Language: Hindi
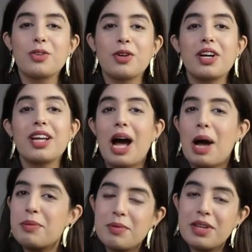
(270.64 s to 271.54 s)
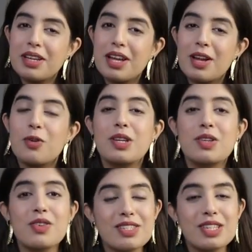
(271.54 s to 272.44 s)
तो अगर आप अपने घर को
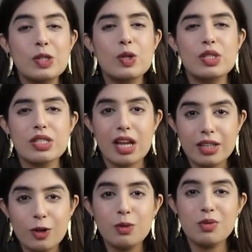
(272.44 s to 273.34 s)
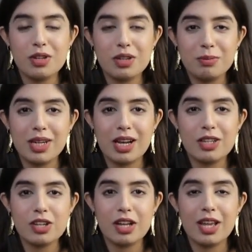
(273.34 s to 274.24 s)
इंटरेस्टिंग और ज़्यादा खूबसूरत
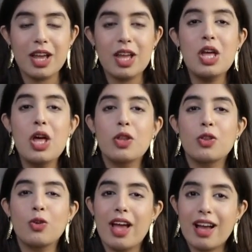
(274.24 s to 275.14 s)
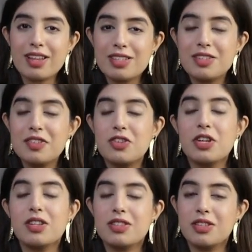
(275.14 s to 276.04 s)
बनाना चाहते हैं तो एक्सेंट
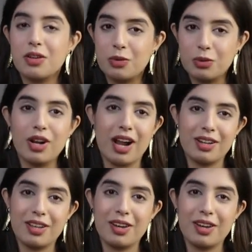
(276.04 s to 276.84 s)
चेयर ज़रूर ऐड